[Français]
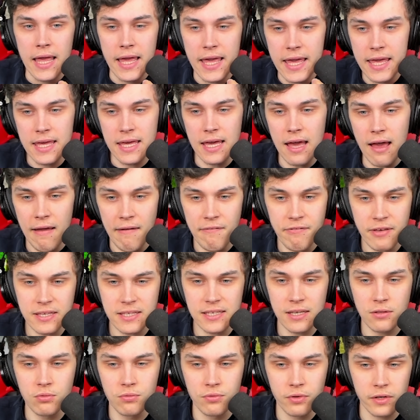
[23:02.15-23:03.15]
Et avec
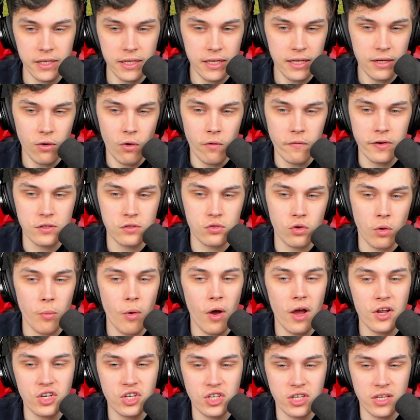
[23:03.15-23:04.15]
cet ouvrier, on va
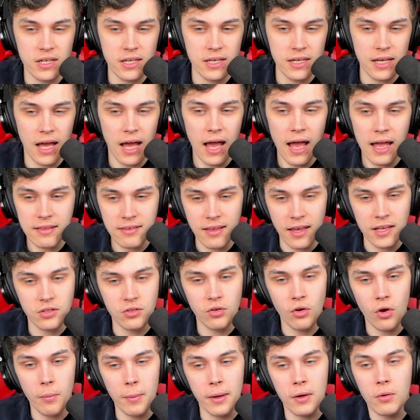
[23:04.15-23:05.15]
sûrement acheter un
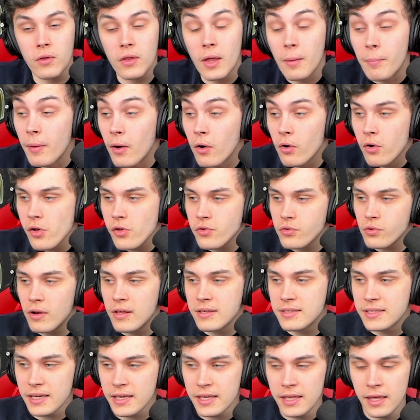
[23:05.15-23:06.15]
tracteur bah, qu'on n'a pas encore sur
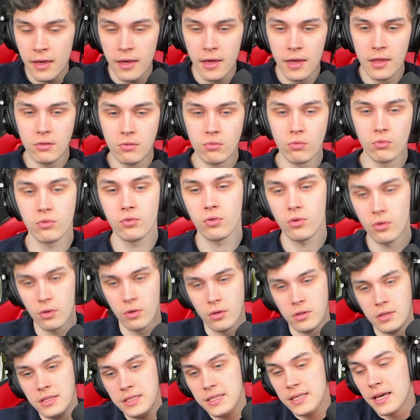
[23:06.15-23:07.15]
la série. Donc,
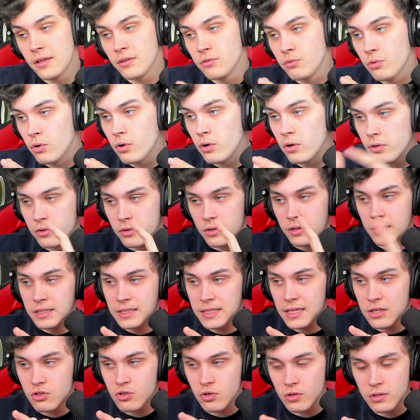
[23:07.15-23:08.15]
ni un New Holland,
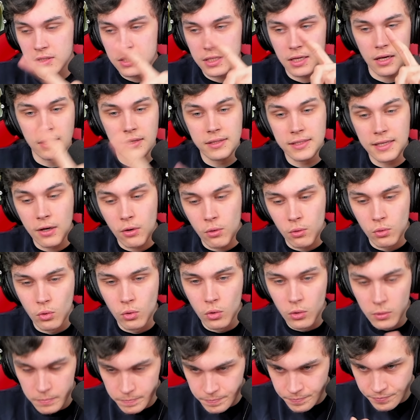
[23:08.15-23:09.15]
ni un John Deere, ni un
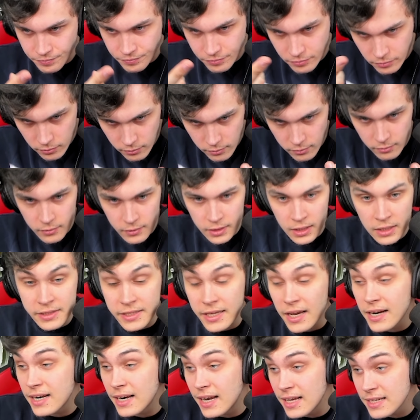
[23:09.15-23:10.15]
Renault,
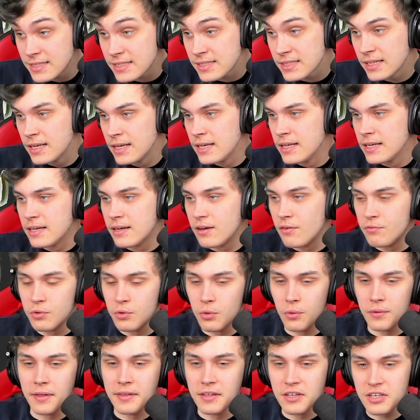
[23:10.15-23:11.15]
ni un Class. Euh, vu
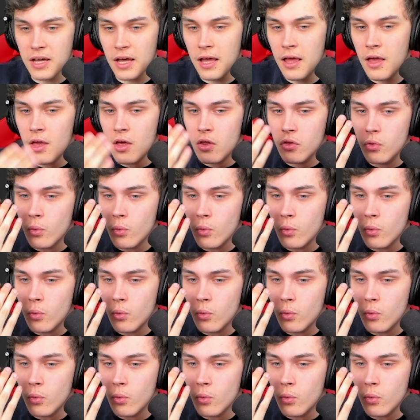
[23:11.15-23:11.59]
qu'on a déjà.